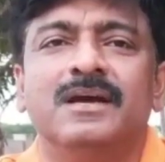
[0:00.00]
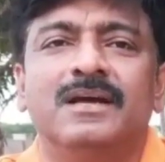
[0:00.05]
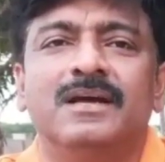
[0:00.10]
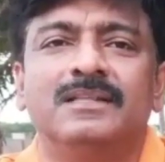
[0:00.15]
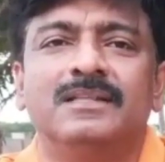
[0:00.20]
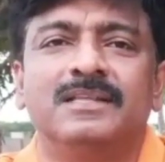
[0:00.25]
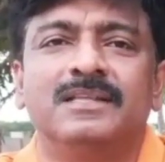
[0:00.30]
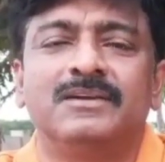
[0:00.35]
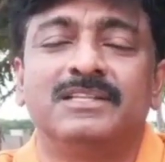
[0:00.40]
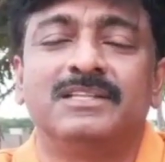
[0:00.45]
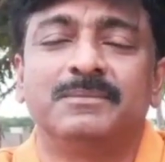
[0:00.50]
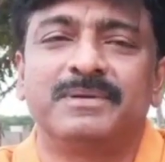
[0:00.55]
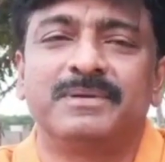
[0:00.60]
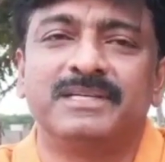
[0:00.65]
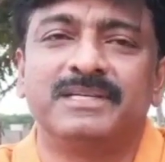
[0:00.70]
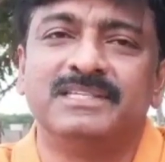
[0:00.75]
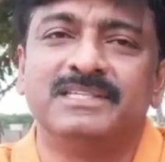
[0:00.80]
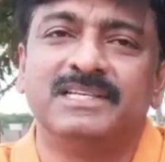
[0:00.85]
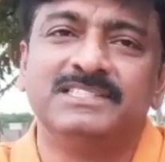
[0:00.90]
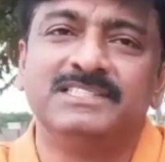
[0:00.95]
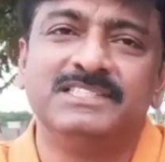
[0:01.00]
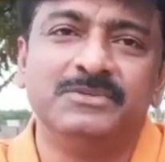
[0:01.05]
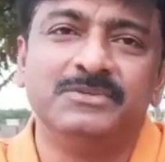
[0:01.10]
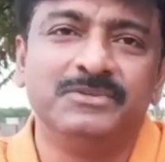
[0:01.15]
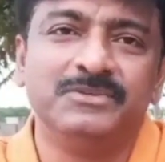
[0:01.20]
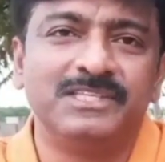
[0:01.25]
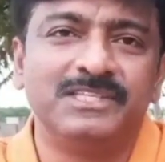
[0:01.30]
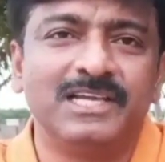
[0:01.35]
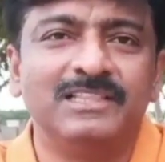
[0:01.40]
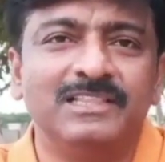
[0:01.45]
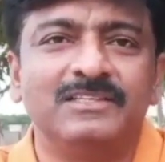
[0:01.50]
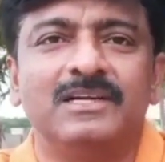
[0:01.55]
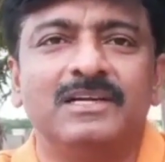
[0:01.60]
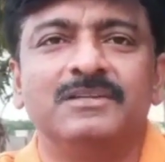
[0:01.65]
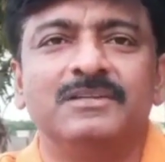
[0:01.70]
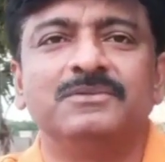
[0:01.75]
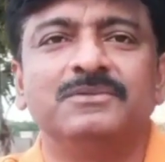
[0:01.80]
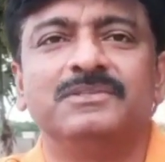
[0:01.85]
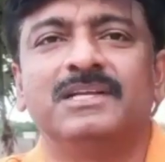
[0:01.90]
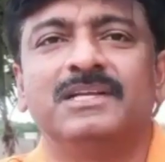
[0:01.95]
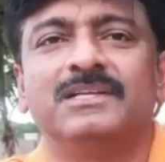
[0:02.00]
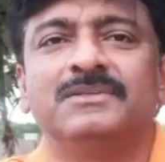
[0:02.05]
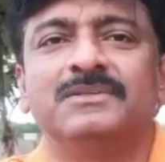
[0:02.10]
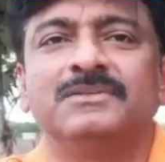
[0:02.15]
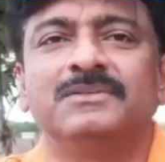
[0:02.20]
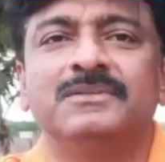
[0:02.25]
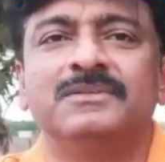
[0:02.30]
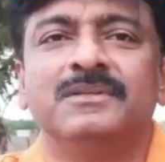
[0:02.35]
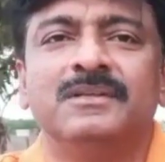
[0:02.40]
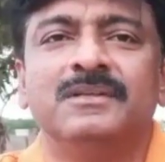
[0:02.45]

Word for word: ఆ తర్వాత ప్రజల జీవితాలతో ఆడుకుంటున్నావు